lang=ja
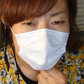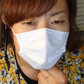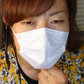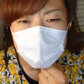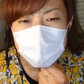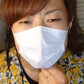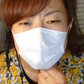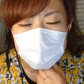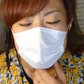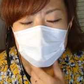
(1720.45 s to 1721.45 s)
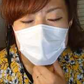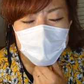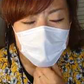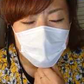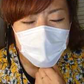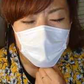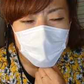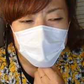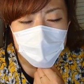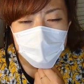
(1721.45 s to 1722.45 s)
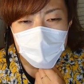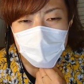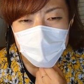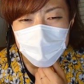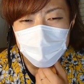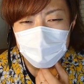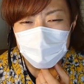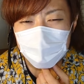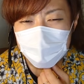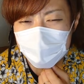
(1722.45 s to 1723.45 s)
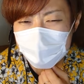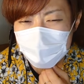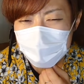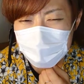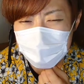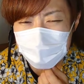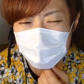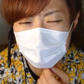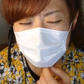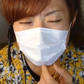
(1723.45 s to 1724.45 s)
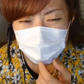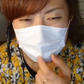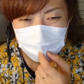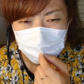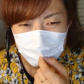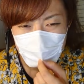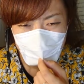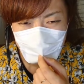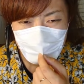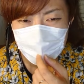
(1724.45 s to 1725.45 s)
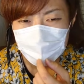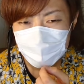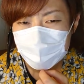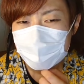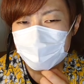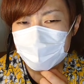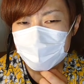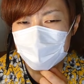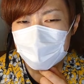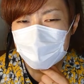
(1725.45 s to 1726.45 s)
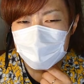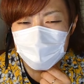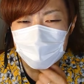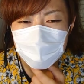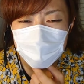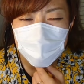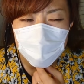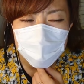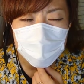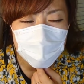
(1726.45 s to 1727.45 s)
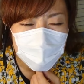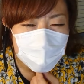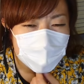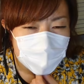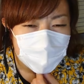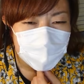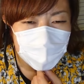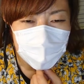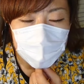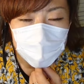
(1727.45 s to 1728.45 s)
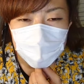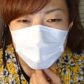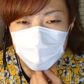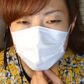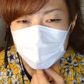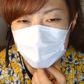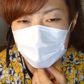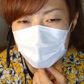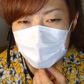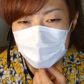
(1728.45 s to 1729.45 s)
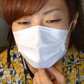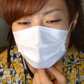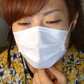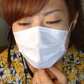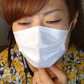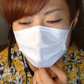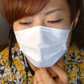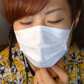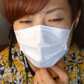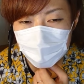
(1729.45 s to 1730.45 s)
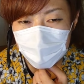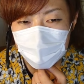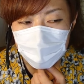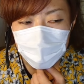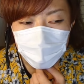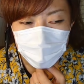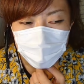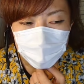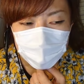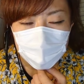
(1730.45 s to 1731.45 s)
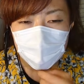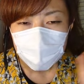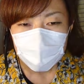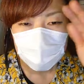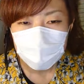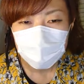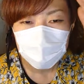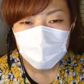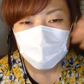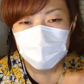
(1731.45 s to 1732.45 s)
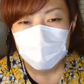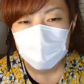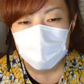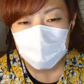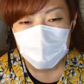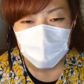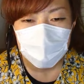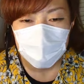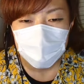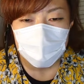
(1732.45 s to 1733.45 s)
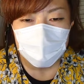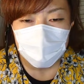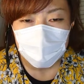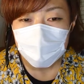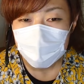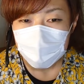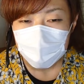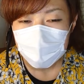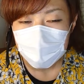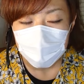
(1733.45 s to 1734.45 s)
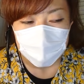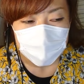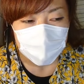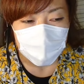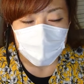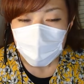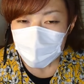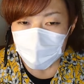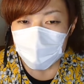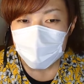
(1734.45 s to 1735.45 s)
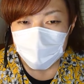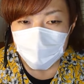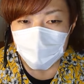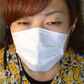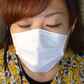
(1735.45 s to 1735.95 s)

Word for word: 買えないそんな中ですごいハイリスクな思いをしてるハイリスクな人たちの「助けてください」が集まった時には「ああ私も作れないからごめんなさい」はできないこの思いはね